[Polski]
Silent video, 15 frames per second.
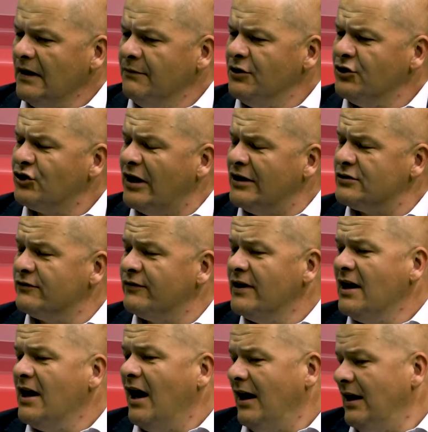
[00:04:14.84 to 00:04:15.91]
mieszkańców,
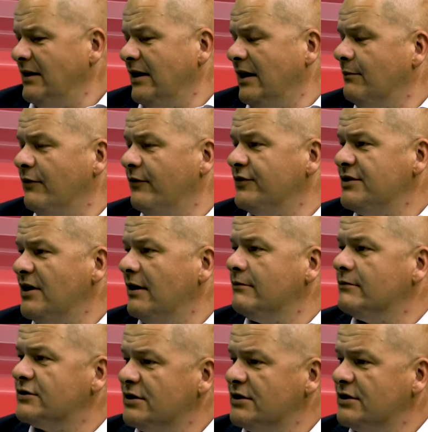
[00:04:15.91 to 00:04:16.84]
ale tak jak powiedziałem,